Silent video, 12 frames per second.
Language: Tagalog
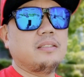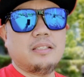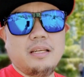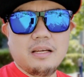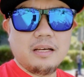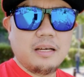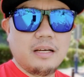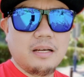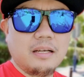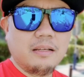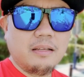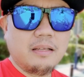sila
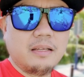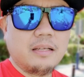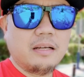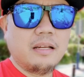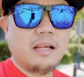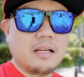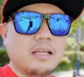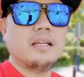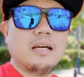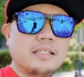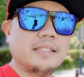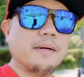uh,
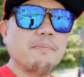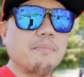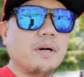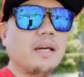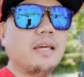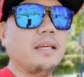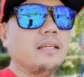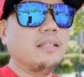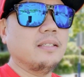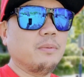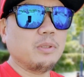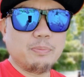laging naka-standby,
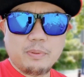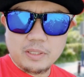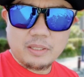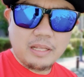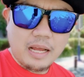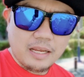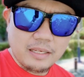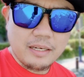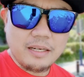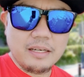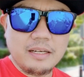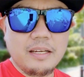tapos at lagi
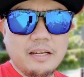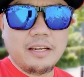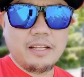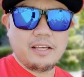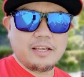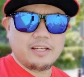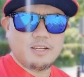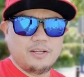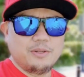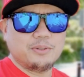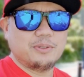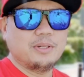na lang
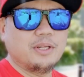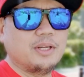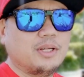naninigarilyo,